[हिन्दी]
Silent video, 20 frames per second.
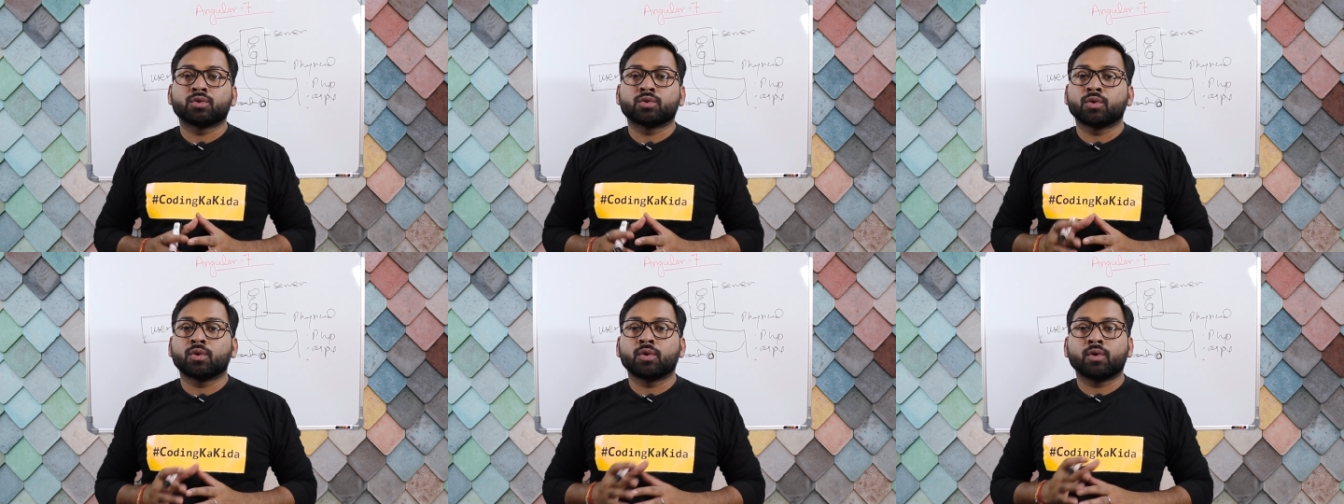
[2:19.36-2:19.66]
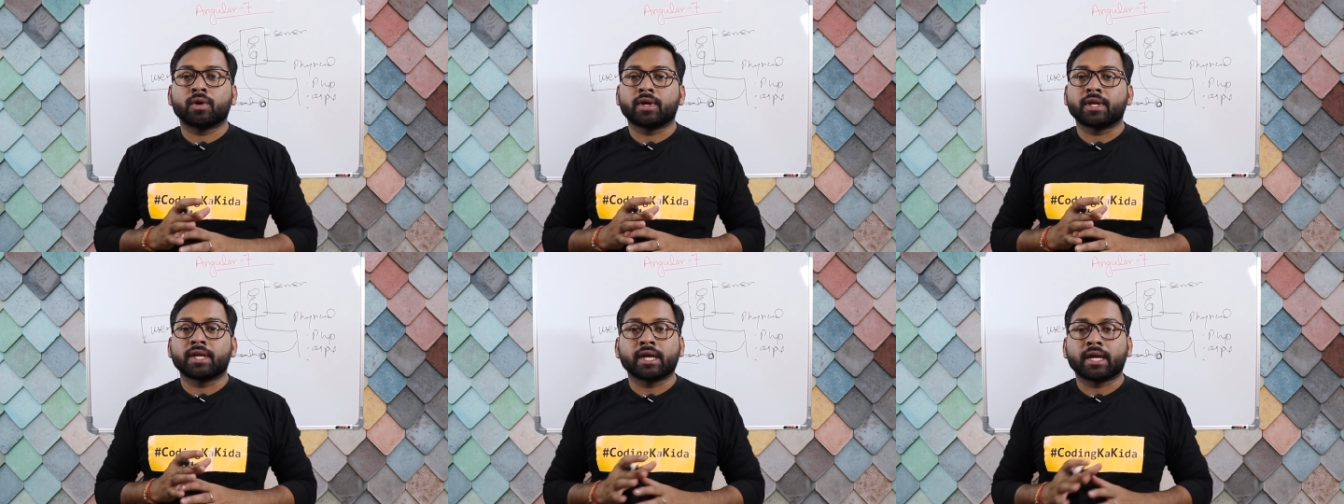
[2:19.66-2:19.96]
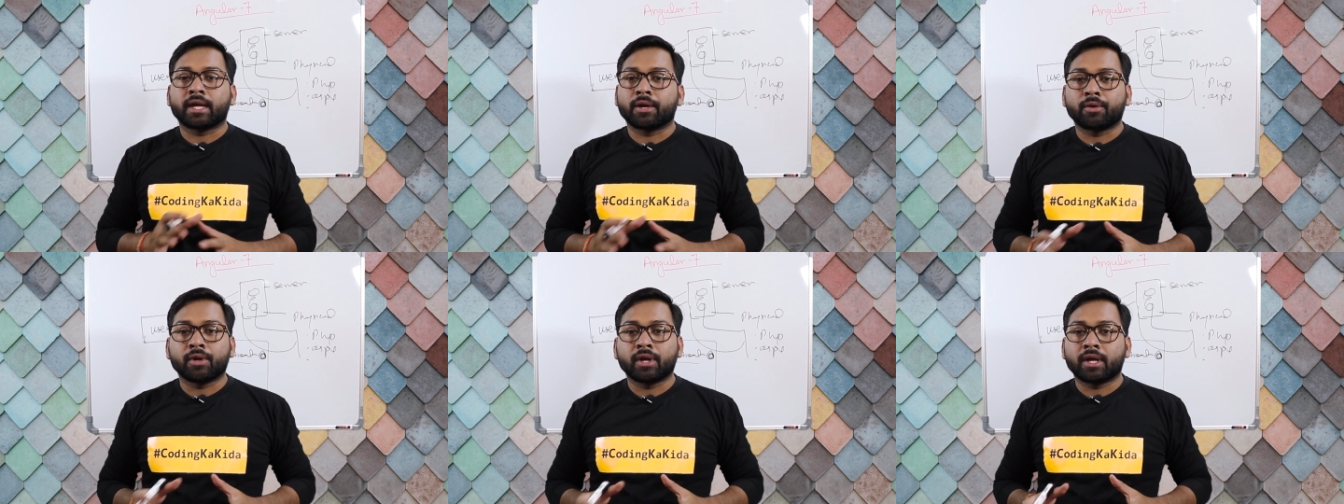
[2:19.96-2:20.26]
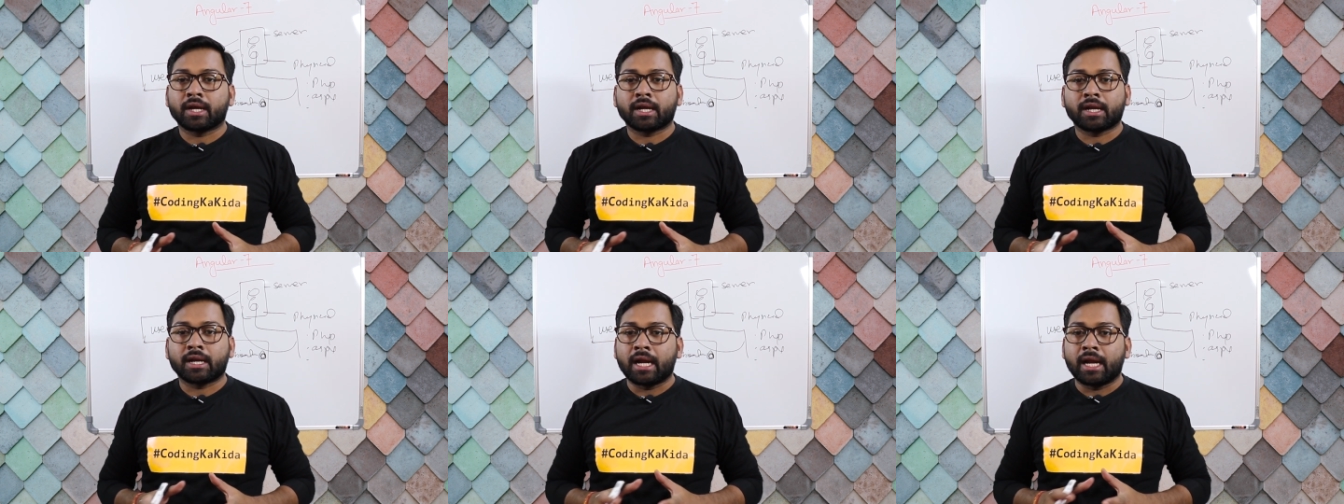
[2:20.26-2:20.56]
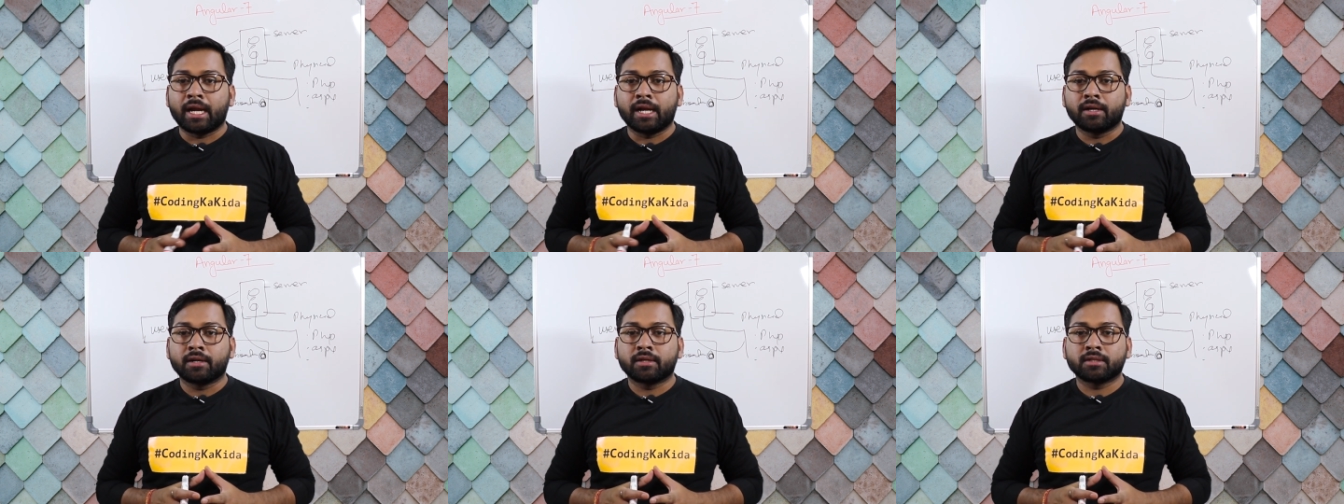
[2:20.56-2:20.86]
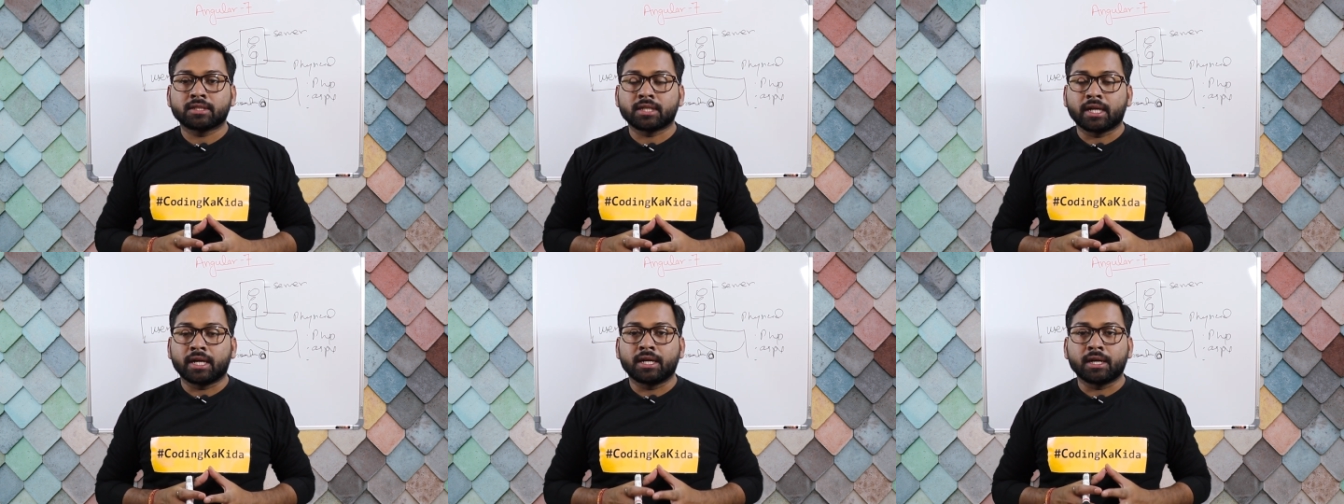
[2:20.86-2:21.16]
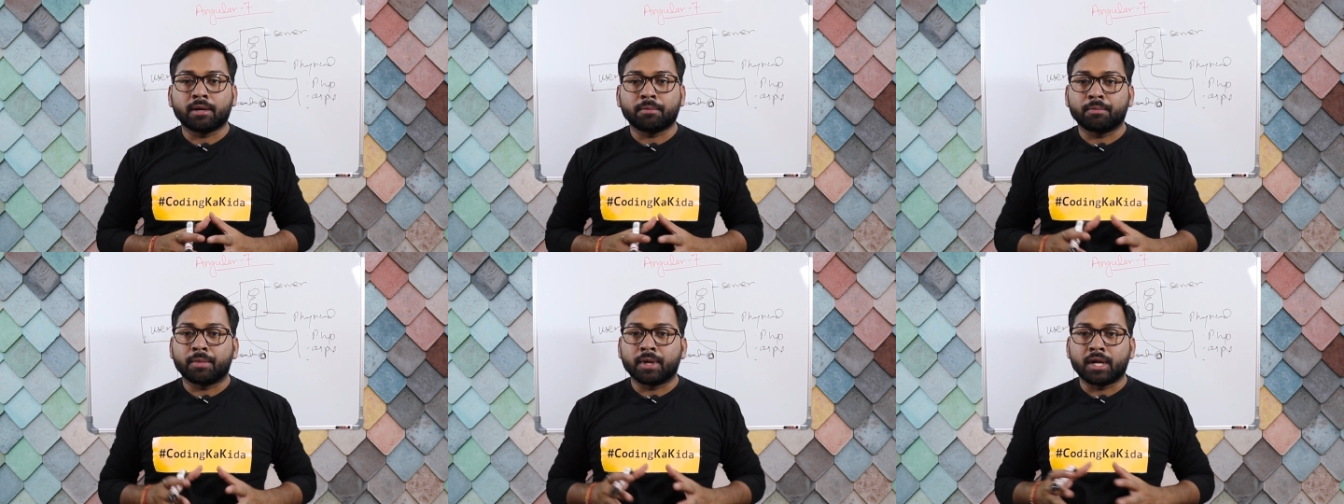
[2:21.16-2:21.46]
तो ये क्योंकि क्लाइंट
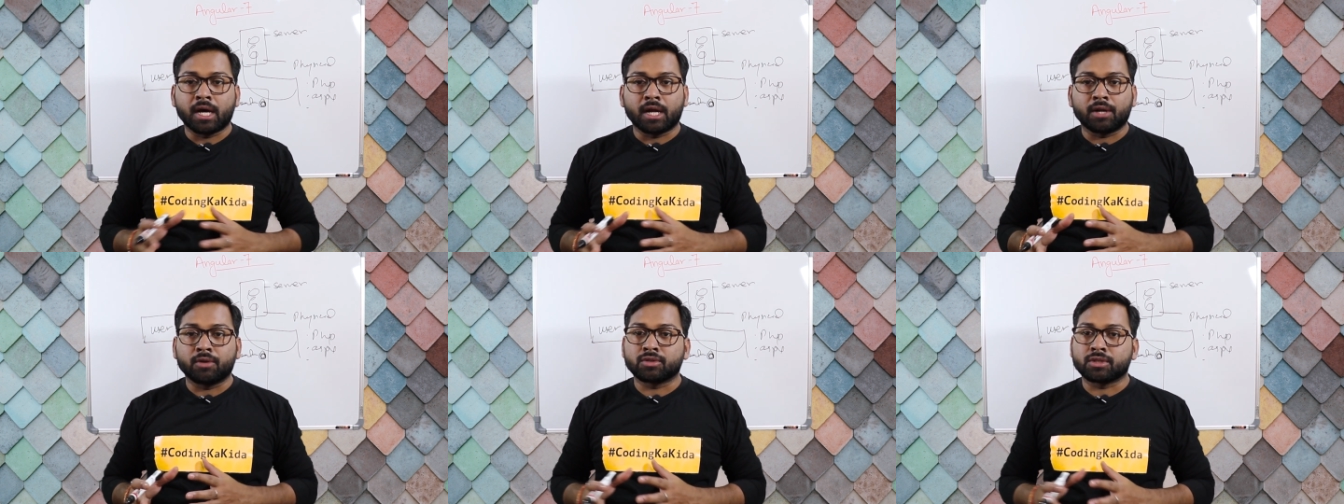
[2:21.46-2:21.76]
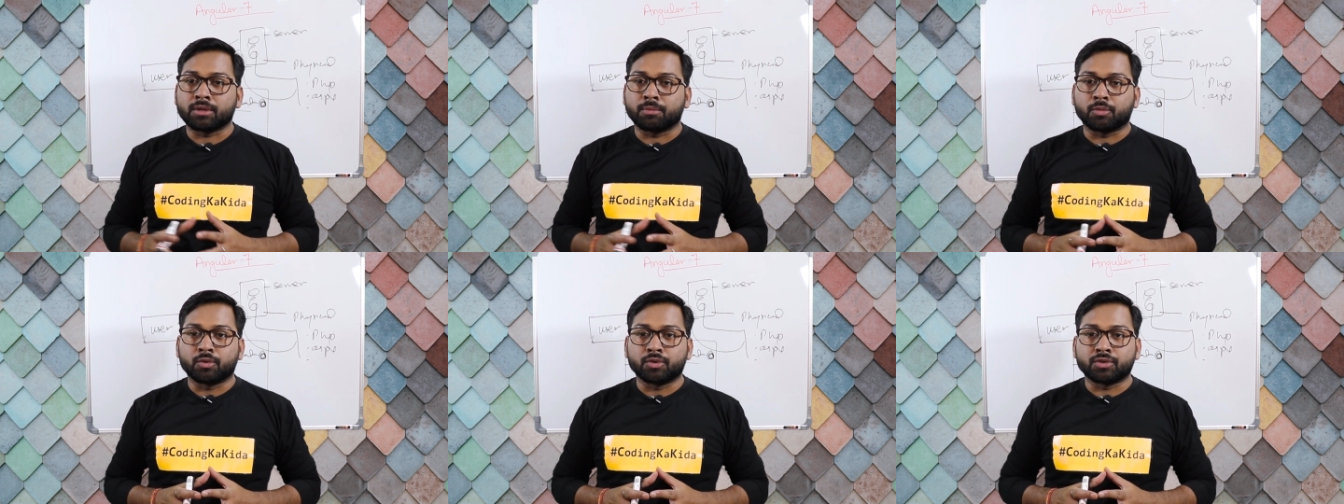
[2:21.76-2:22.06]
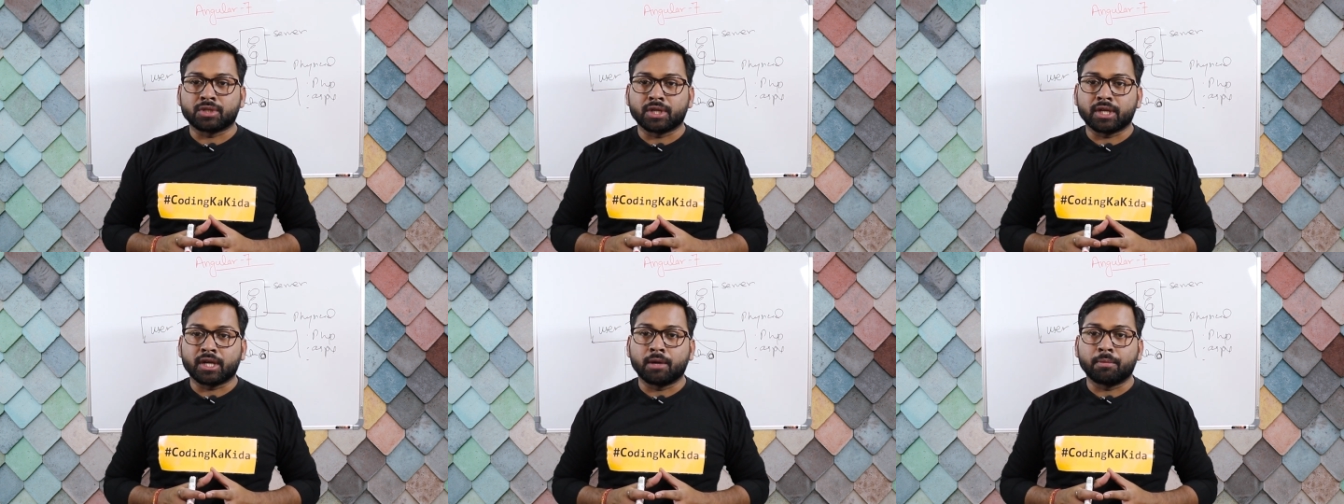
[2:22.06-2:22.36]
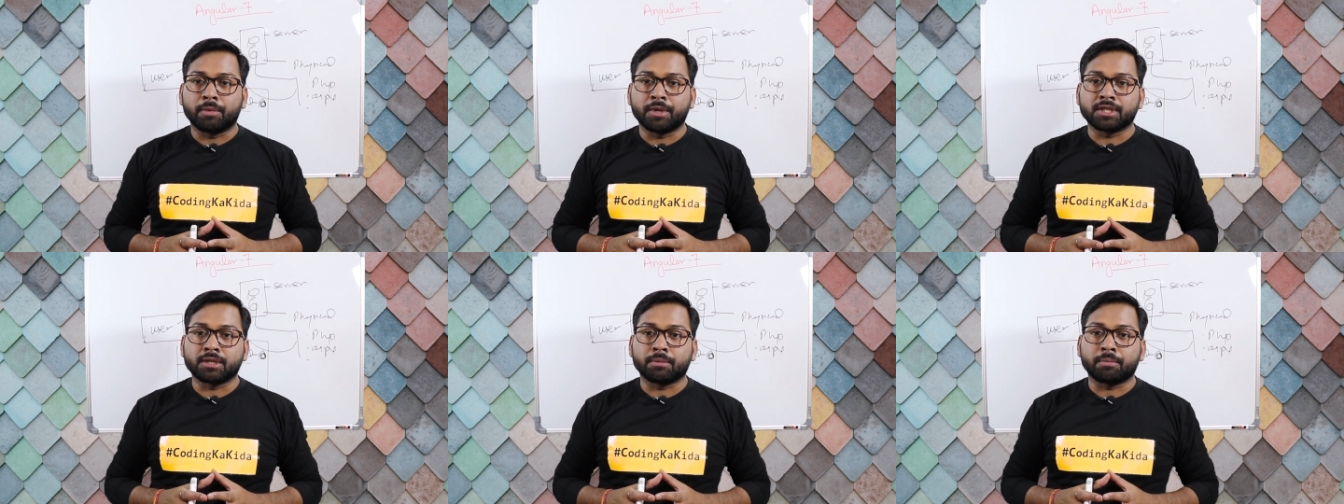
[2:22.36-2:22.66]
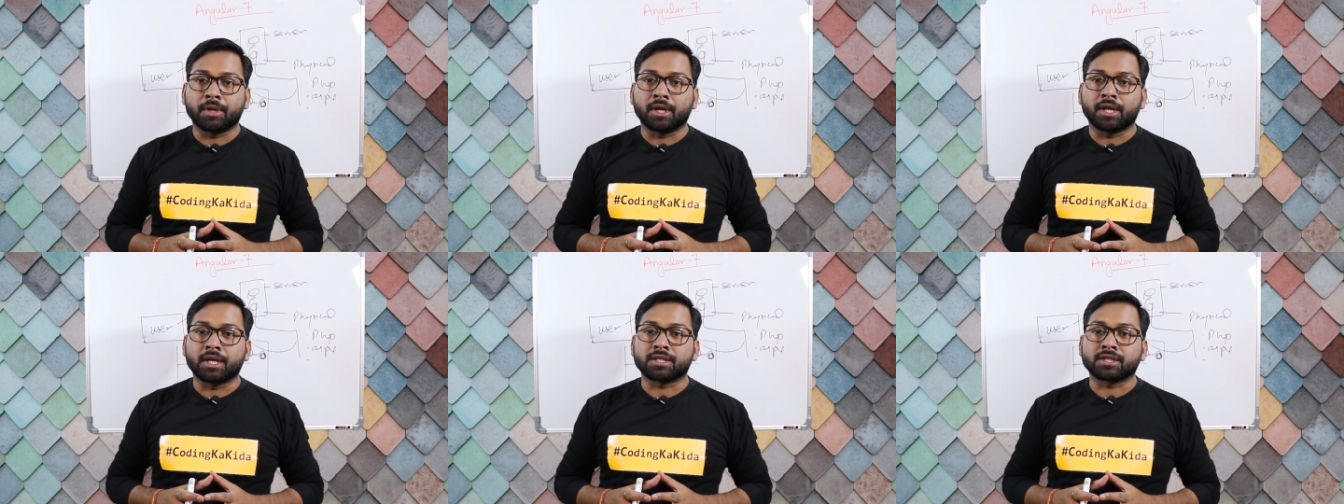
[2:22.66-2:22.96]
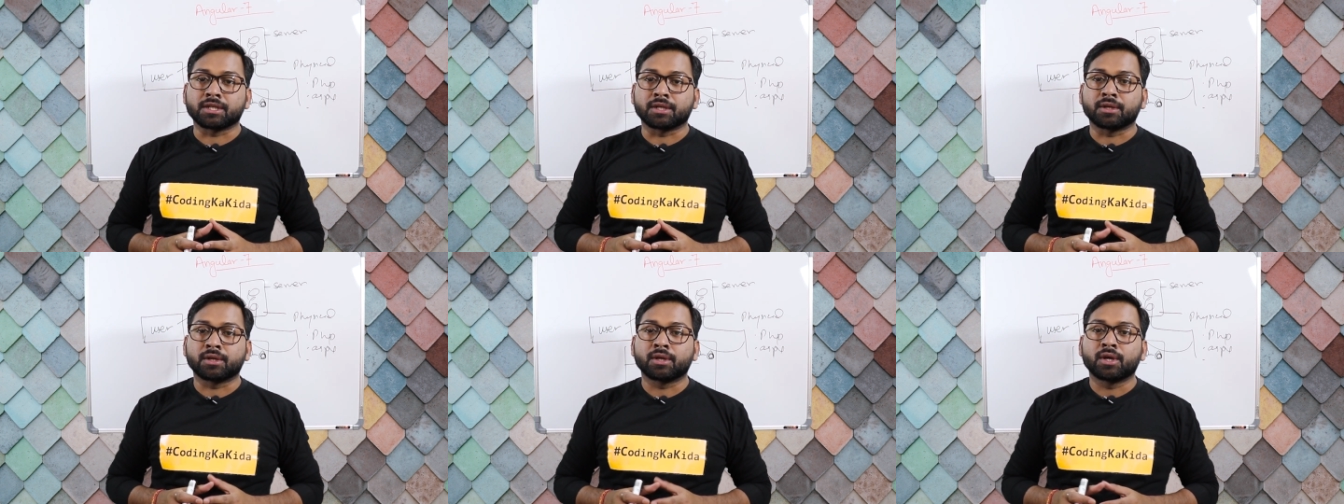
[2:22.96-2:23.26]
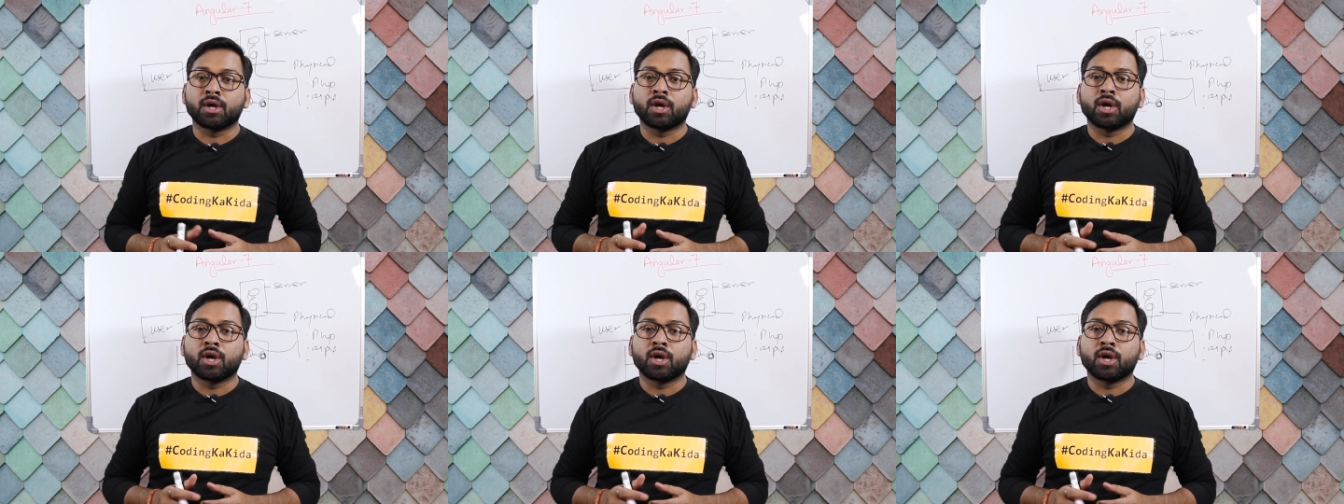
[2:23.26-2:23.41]
साइड आप बना रहे हो सब कुछ सिंगल पेज एप्लीकेशन